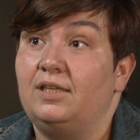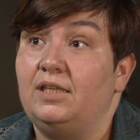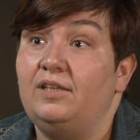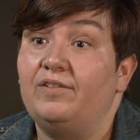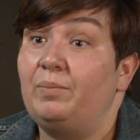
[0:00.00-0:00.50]

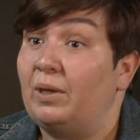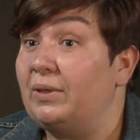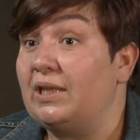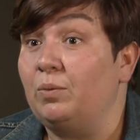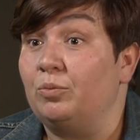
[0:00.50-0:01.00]
qui va
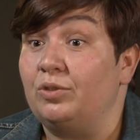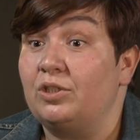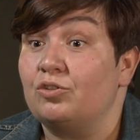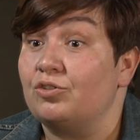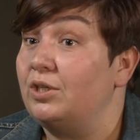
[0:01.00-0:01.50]
permettre à un moment
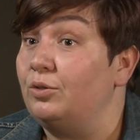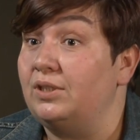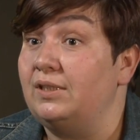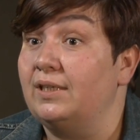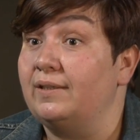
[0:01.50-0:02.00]
donné de changer le
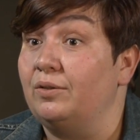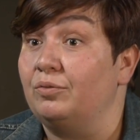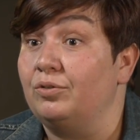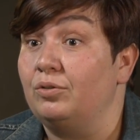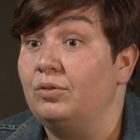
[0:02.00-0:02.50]
quotidien
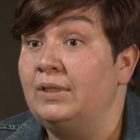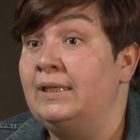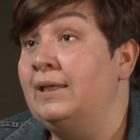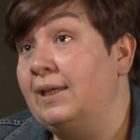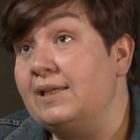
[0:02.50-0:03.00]
d'un enfant.
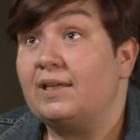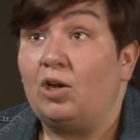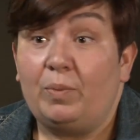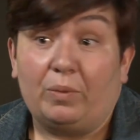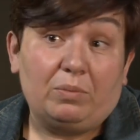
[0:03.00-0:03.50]
Et
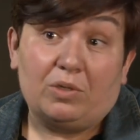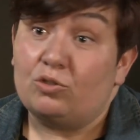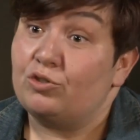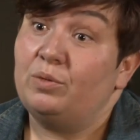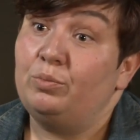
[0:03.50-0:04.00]
ça leur permet
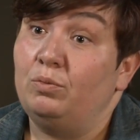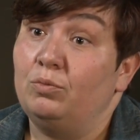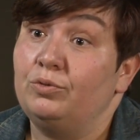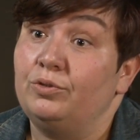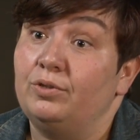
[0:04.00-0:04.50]
bah, de changer un peu
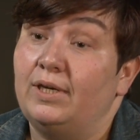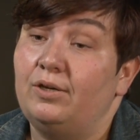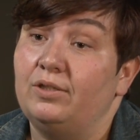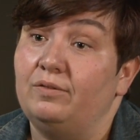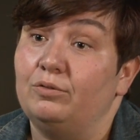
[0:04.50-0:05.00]
le monde
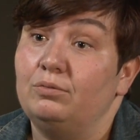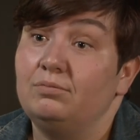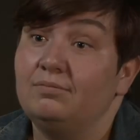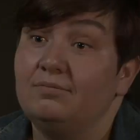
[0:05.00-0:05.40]
à leur niveau.